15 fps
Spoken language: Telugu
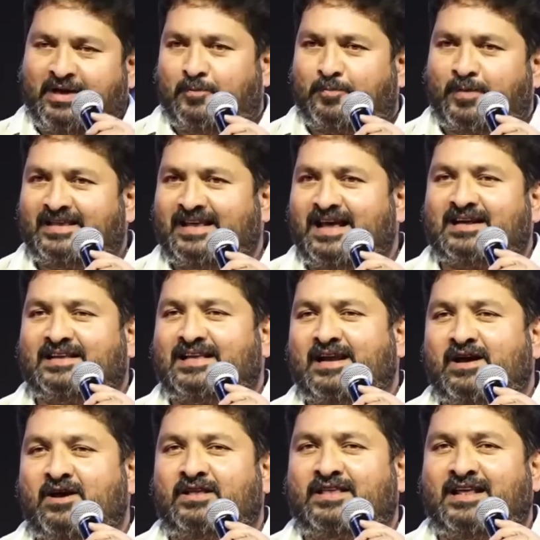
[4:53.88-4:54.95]
మీకు ప్రత్యేక
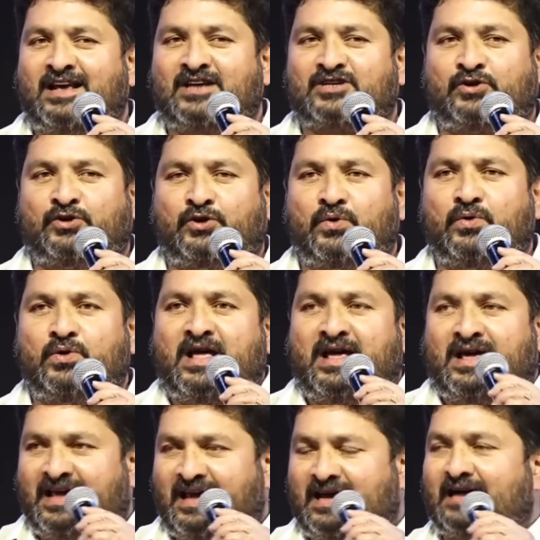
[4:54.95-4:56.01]
ధన్యవాదాలు తెలియజేసుకుంటూ
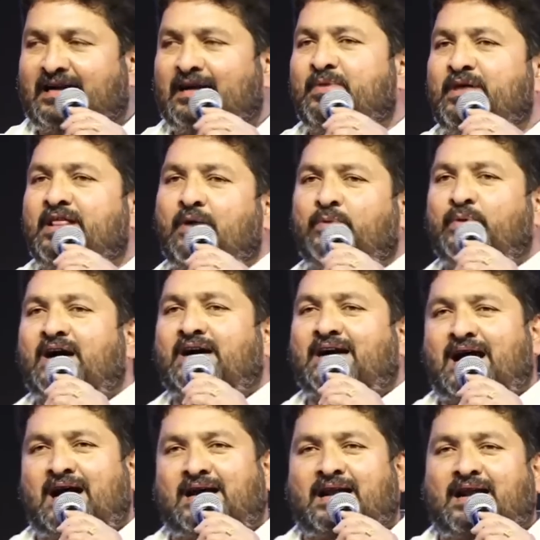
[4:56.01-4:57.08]
ఈ గడ్డ మీద ఉన్న
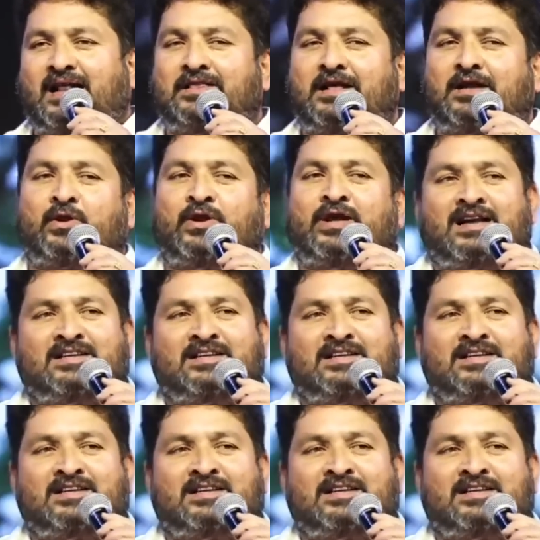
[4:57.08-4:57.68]
కళాకారులందరితో